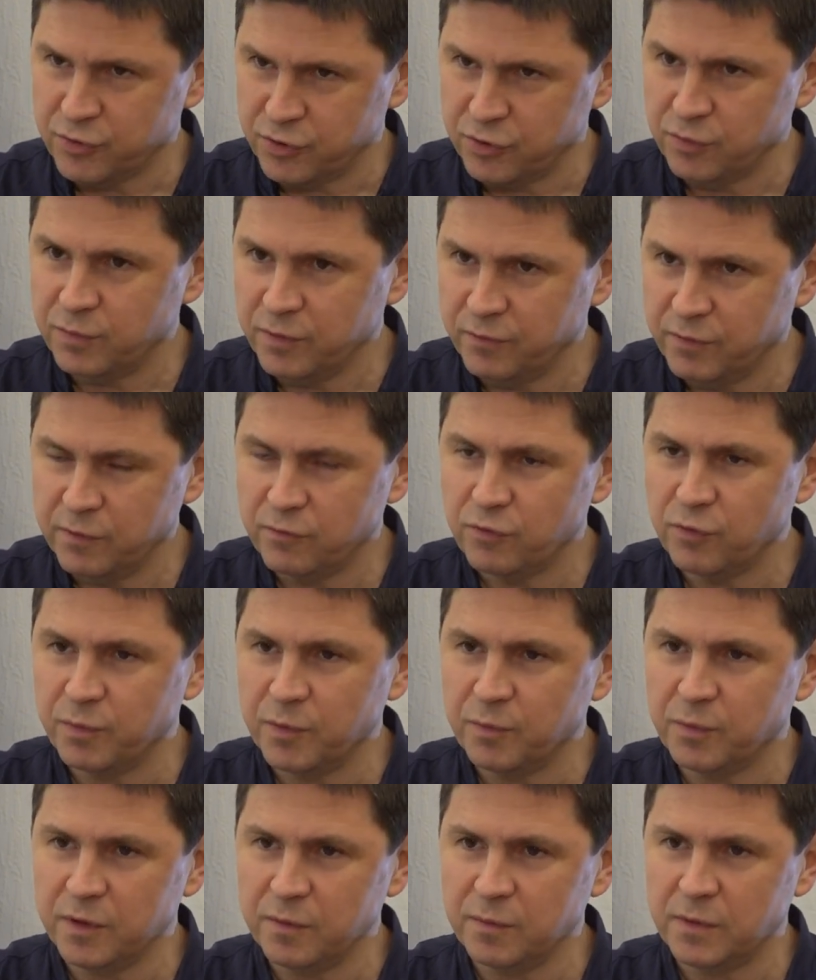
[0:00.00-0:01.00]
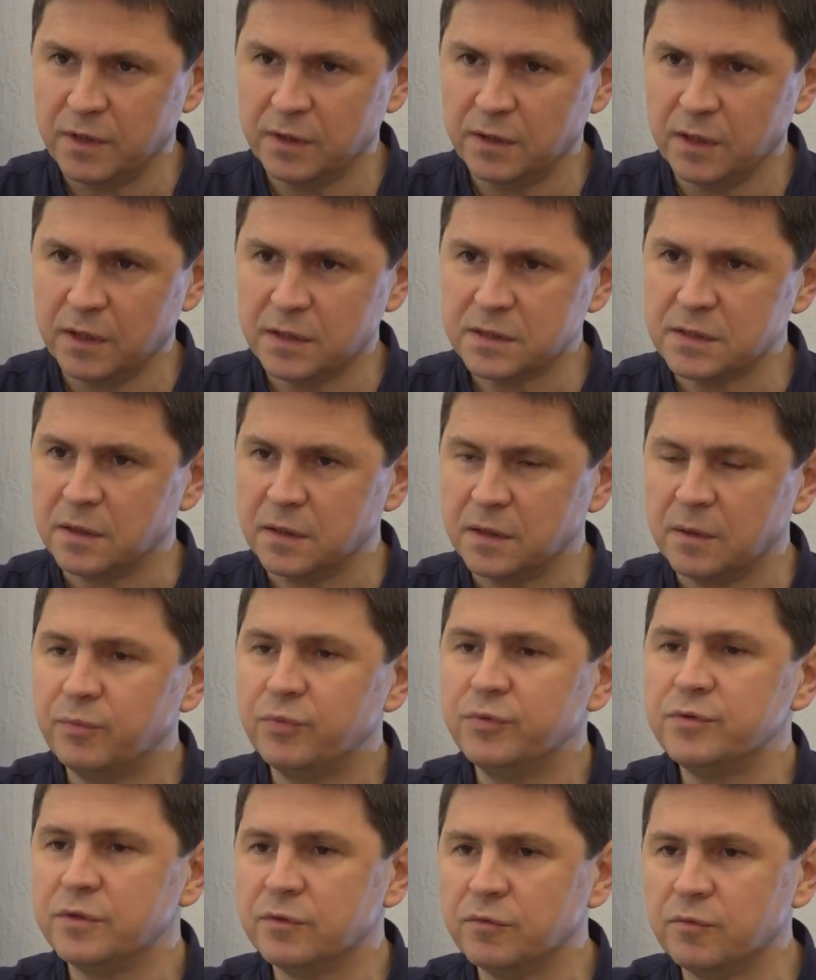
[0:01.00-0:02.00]
чтобы в Европе понимали до конца, да
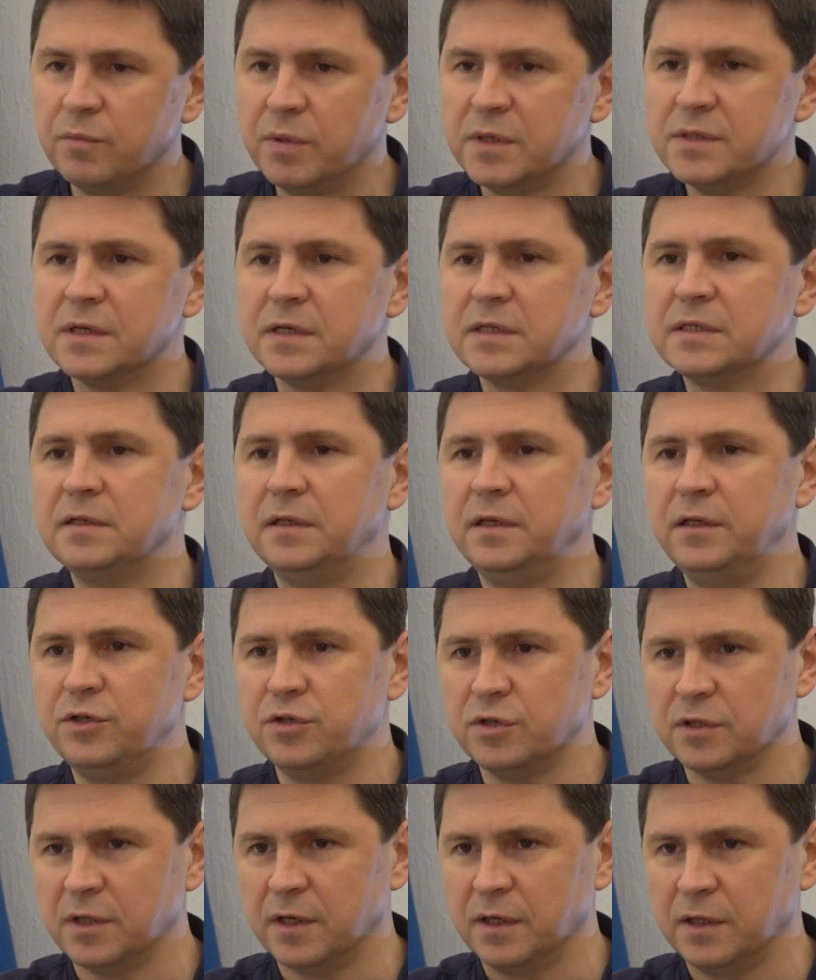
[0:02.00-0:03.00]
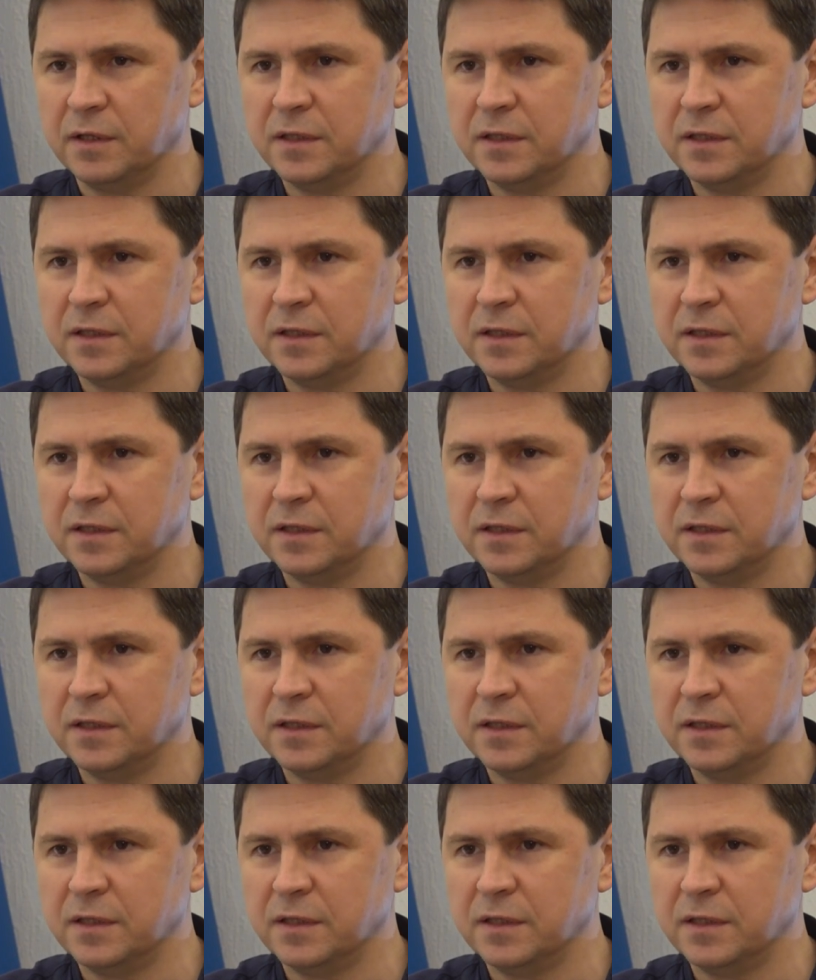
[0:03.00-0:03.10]
Путину безразлично